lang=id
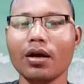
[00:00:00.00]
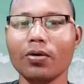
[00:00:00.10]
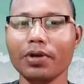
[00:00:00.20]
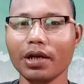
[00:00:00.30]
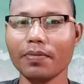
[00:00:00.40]

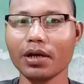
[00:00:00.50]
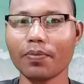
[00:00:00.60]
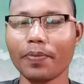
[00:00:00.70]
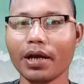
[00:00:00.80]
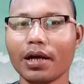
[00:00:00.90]
Uni gemen
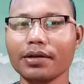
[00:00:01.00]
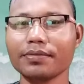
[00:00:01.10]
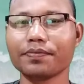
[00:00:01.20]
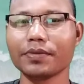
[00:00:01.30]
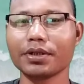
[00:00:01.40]
pengrang
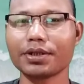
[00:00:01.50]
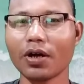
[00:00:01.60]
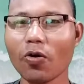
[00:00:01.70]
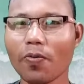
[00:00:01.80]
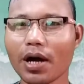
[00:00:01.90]

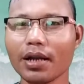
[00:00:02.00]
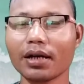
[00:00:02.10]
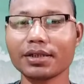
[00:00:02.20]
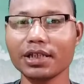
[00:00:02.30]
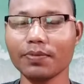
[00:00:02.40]
sauba
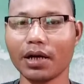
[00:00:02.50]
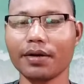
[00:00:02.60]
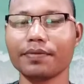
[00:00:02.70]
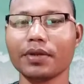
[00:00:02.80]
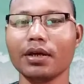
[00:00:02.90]
na
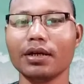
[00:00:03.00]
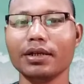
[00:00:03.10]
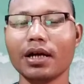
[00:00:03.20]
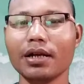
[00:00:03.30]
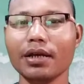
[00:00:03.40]
simang
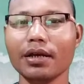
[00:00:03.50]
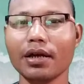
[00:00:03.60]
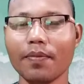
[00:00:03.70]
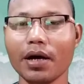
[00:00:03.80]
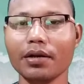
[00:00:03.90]
yani
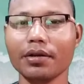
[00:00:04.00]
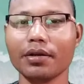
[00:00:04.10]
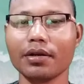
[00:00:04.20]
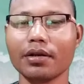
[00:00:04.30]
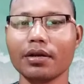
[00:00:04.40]
gemen
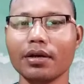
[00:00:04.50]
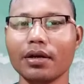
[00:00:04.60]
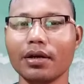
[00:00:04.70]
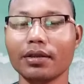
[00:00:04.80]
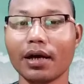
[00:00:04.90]

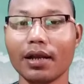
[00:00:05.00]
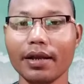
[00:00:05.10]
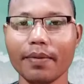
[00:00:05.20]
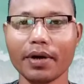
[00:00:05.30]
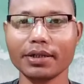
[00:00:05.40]

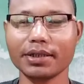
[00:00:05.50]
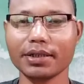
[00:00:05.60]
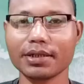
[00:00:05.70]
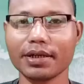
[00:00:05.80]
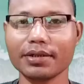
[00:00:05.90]
thali masina
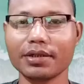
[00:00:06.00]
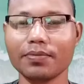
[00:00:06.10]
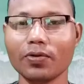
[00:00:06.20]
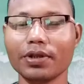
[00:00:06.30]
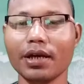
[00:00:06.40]
sken
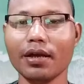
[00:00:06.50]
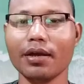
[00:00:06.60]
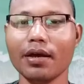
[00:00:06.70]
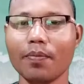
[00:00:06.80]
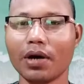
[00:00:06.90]
semode
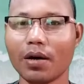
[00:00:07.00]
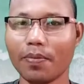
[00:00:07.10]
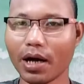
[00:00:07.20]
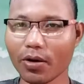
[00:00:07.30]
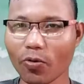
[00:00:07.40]

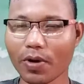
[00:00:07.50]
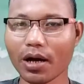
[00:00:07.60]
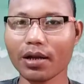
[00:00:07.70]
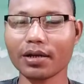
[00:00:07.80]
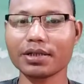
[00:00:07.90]

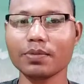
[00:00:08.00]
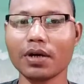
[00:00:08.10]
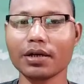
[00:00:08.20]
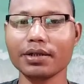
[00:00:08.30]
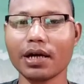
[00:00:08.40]
ba na
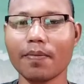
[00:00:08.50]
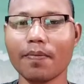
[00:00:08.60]
simang ya